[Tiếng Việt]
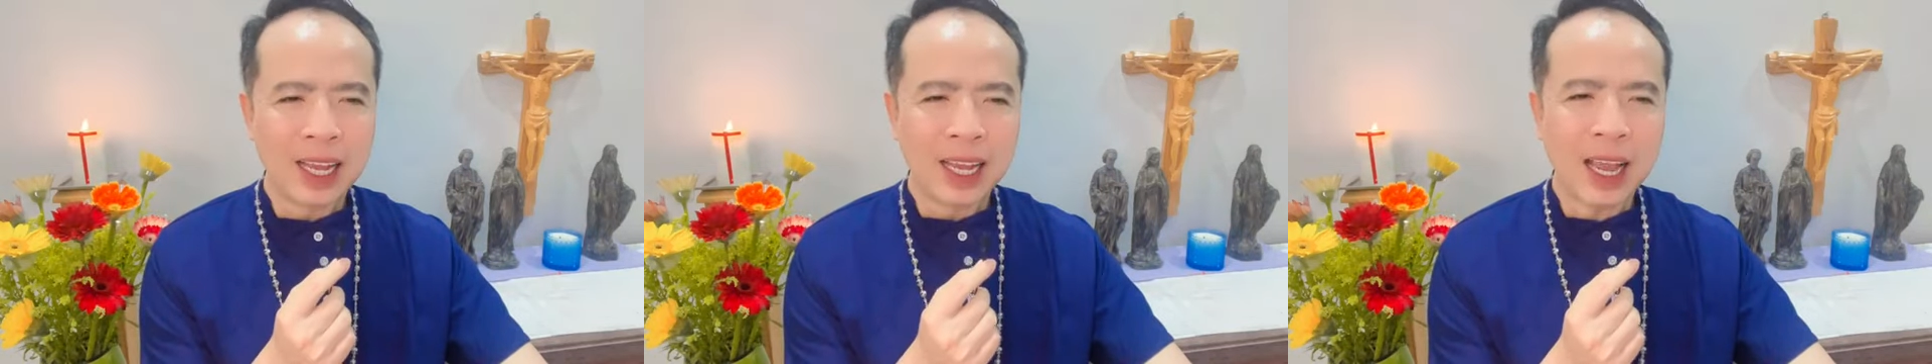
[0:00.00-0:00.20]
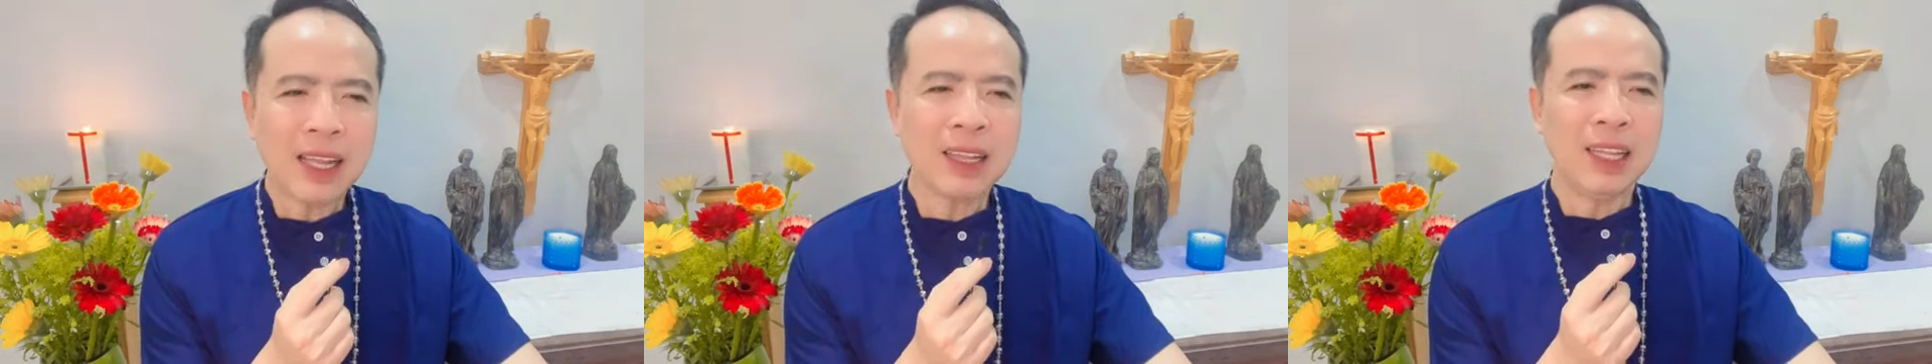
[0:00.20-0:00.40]

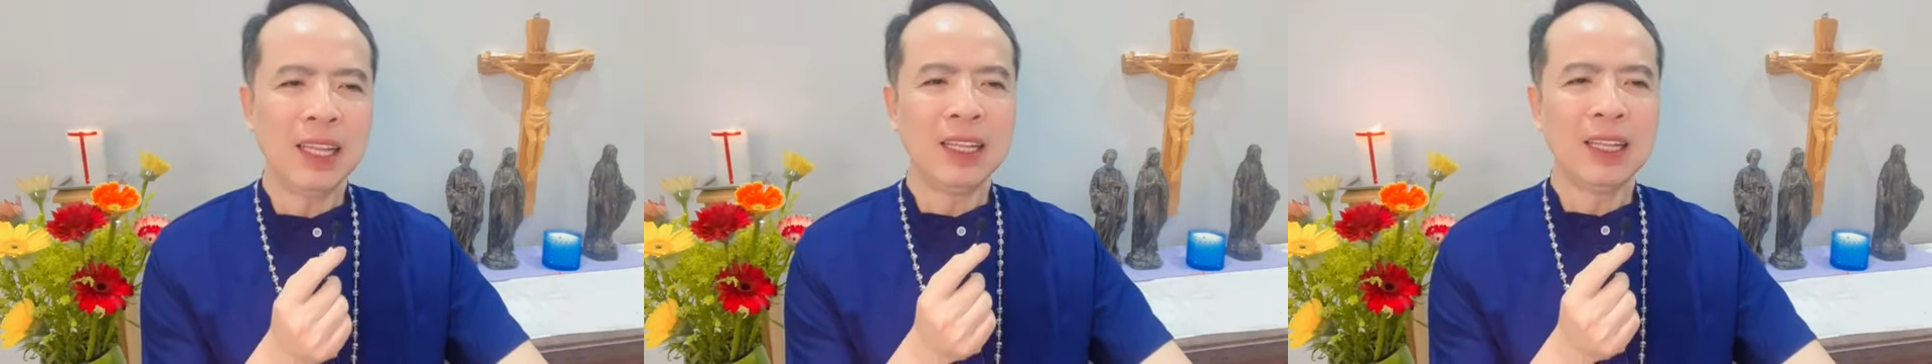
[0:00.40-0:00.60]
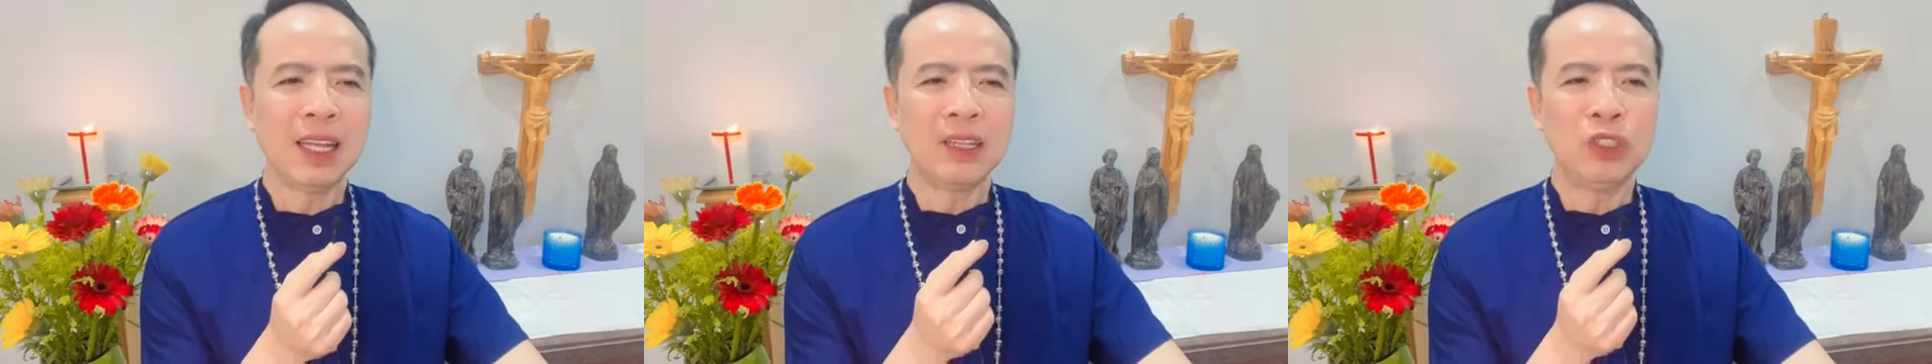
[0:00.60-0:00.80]
Các
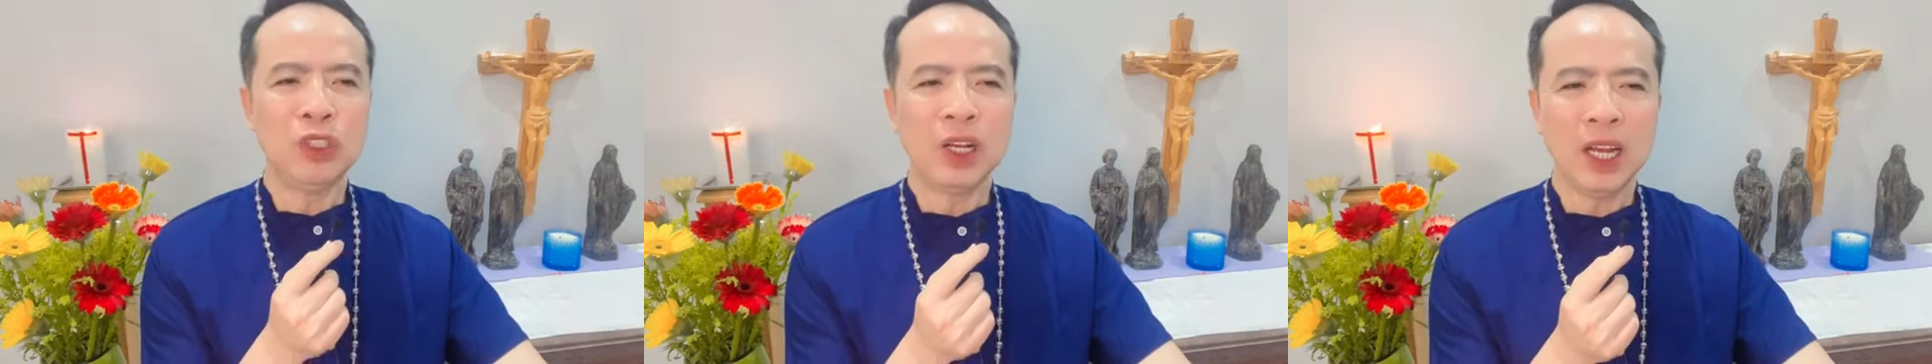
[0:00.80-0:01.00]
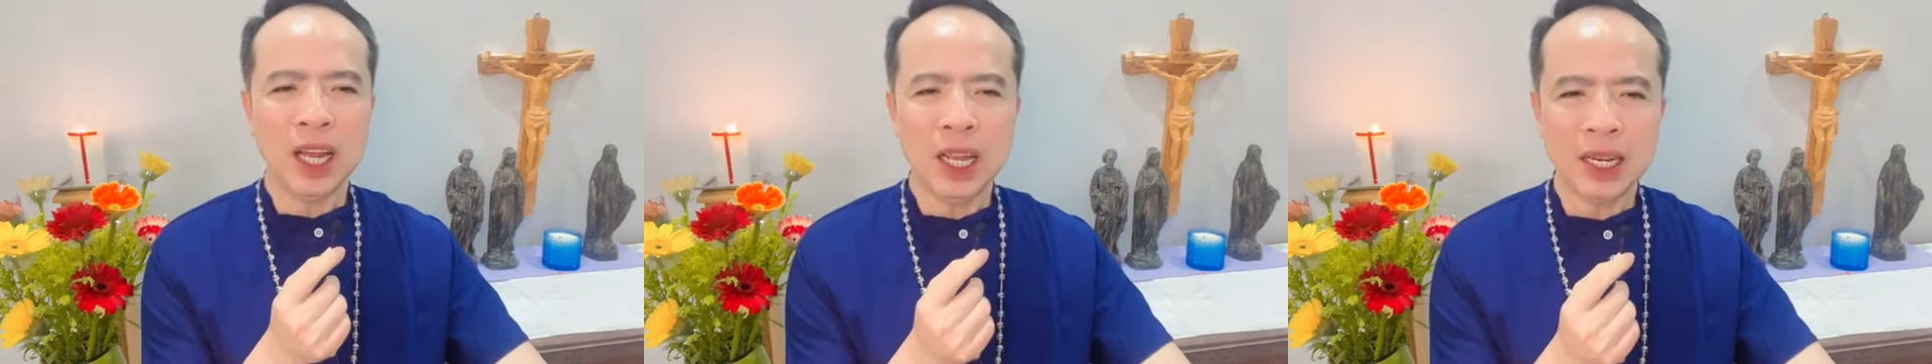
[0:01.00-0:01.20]
thiên thần
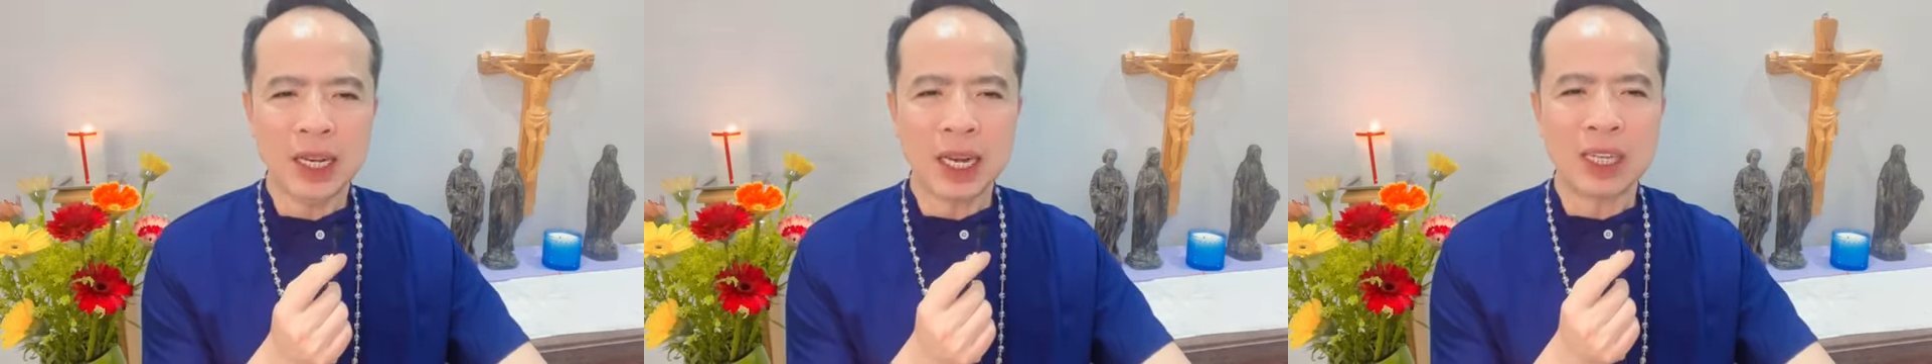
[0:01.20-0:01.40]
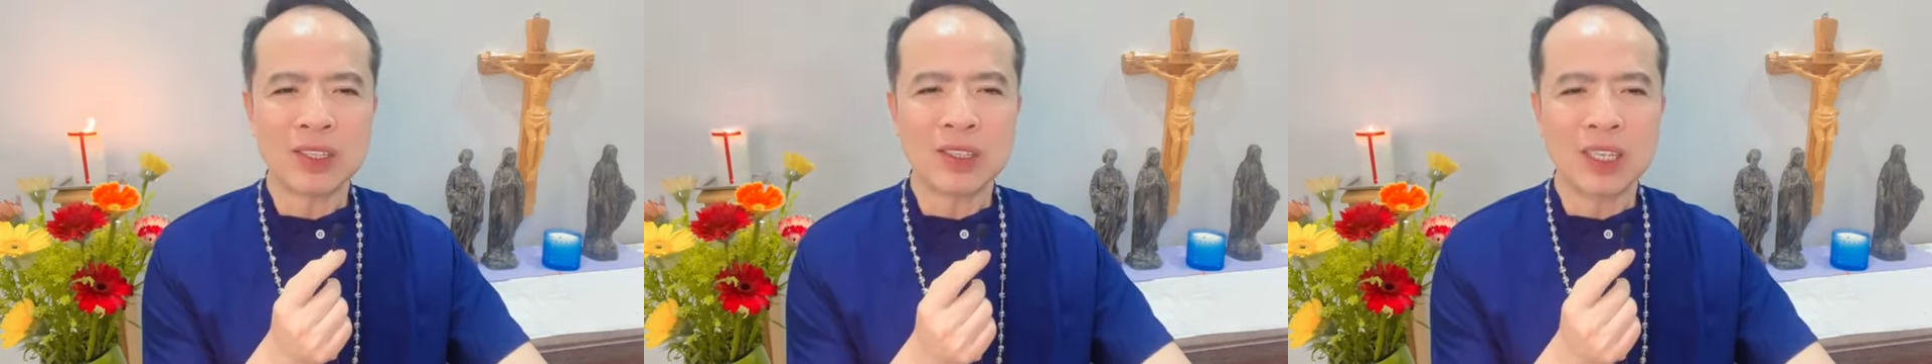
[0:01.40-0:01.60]
trước hết
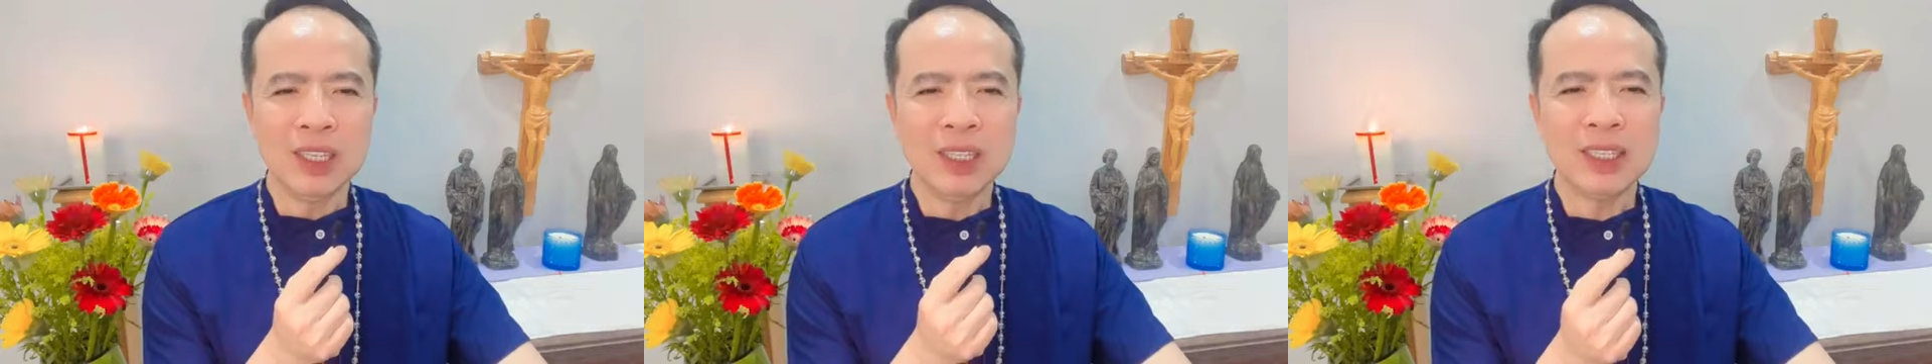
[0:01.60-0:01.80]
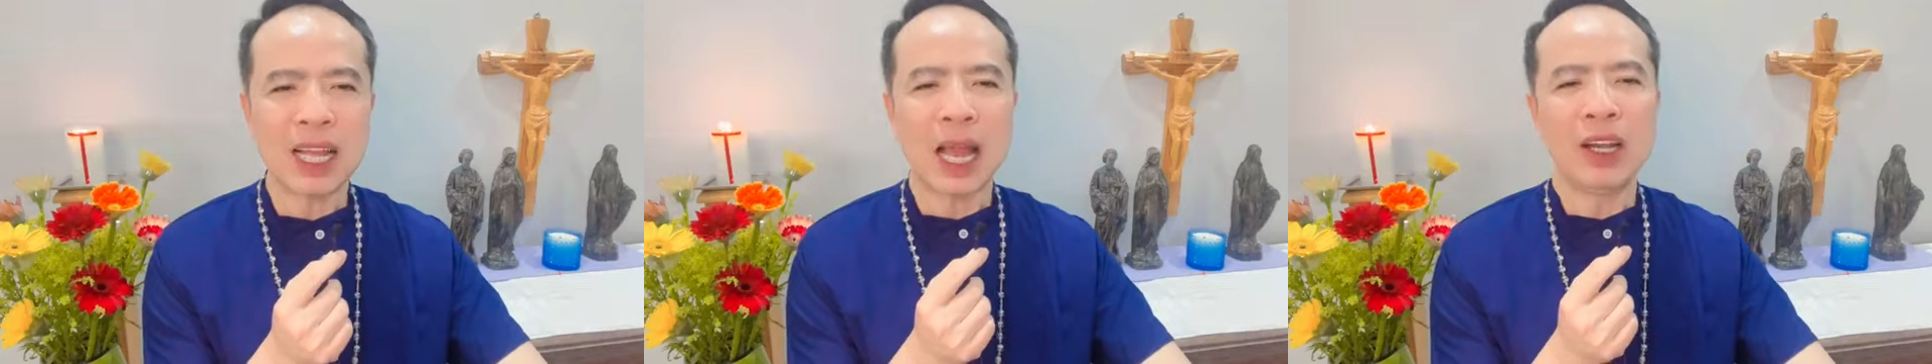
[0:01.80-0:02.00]
là
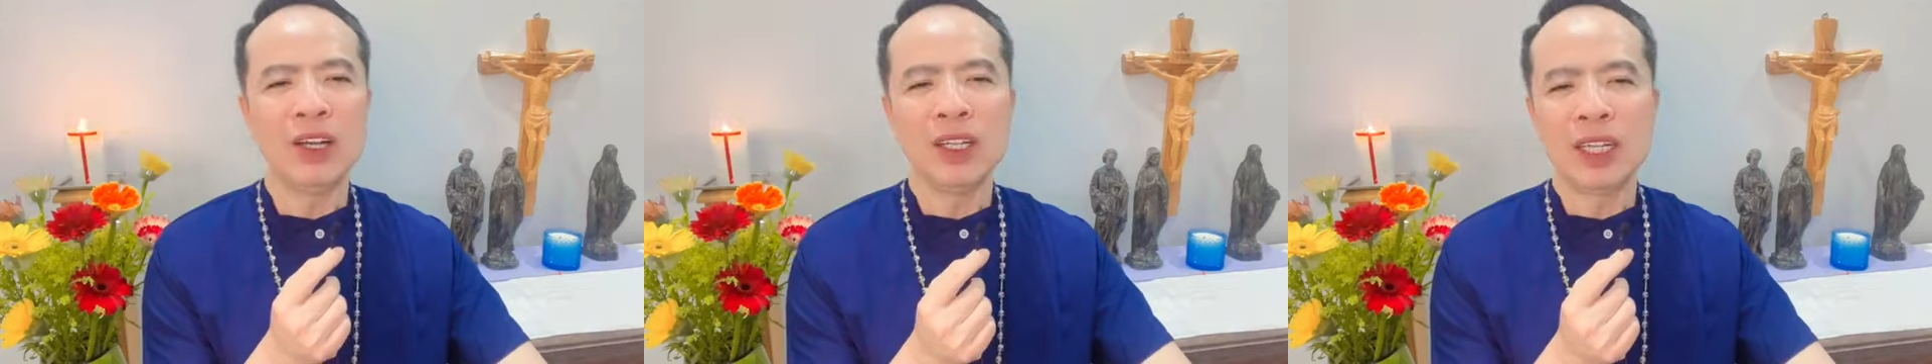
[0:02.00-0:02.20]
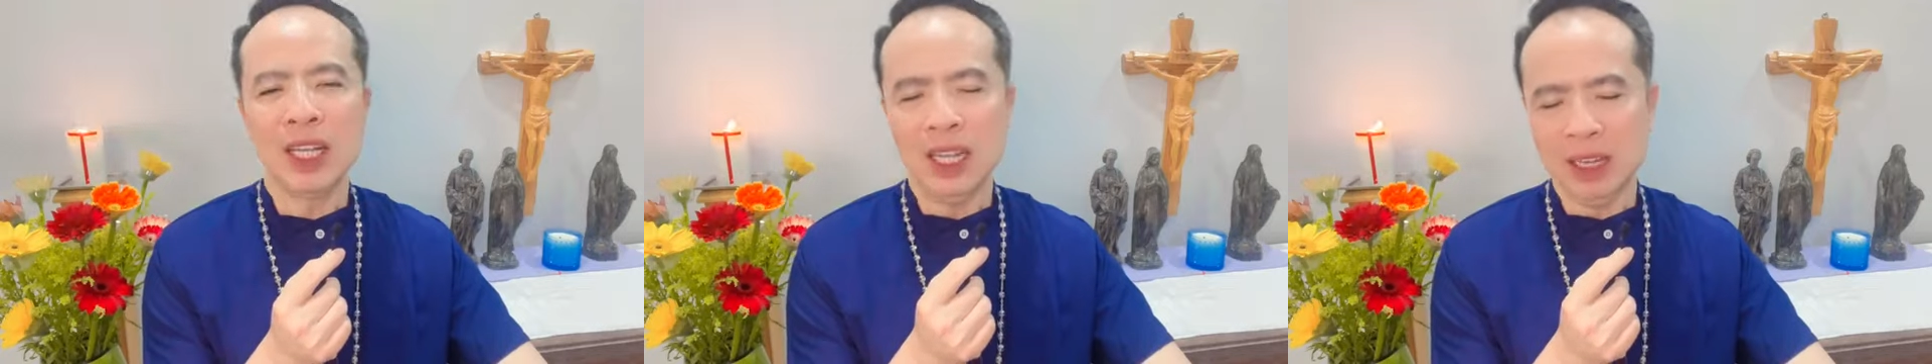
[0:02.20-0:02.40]
sứ giả
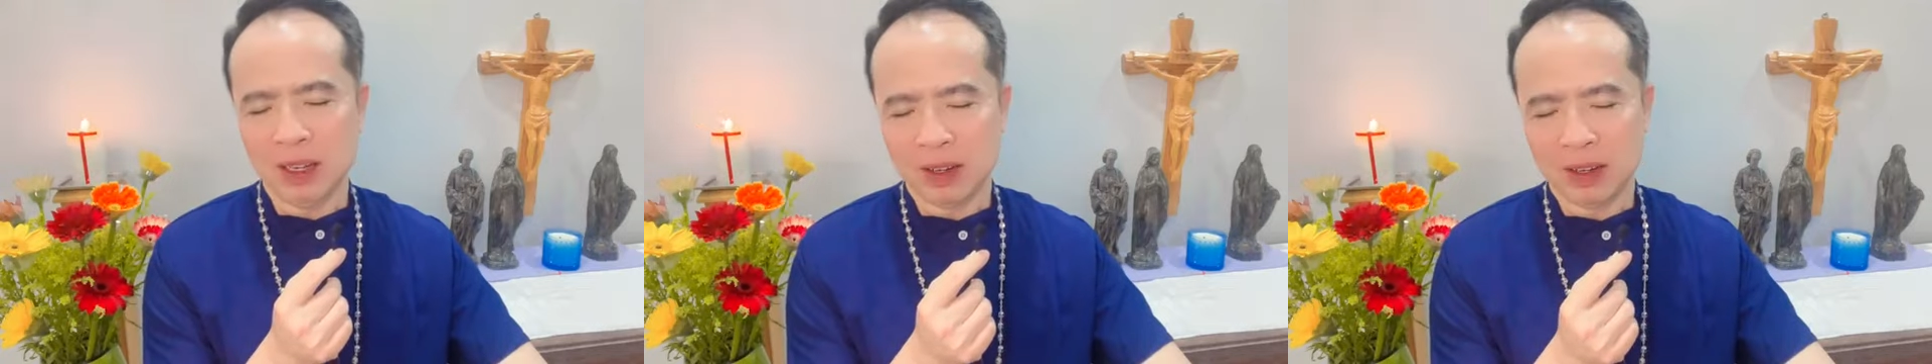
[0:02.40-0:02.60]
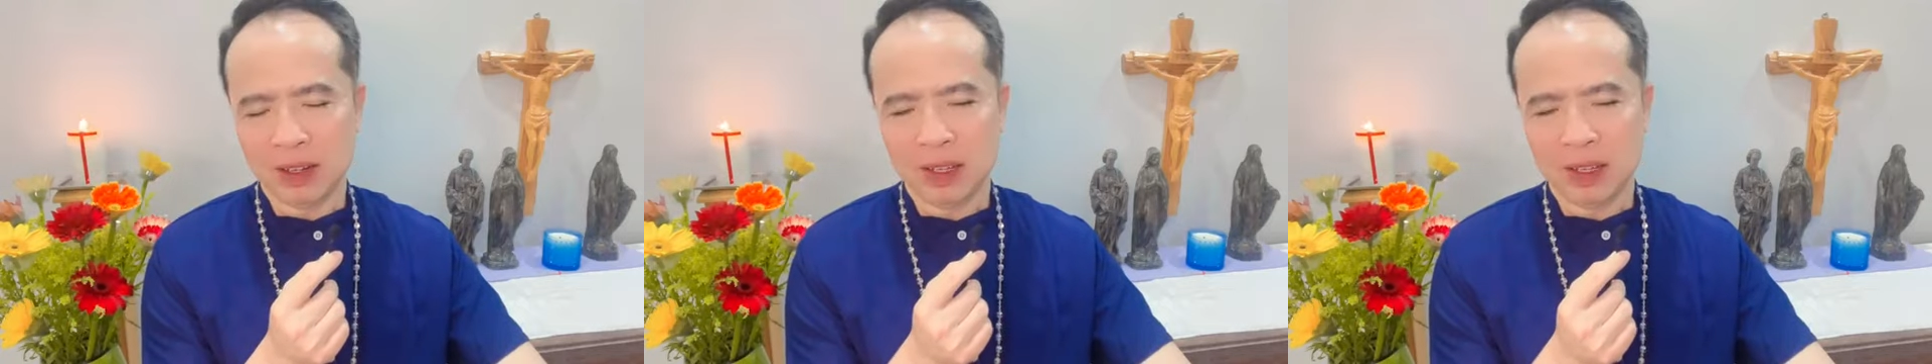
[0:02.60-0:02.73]
đưa tin.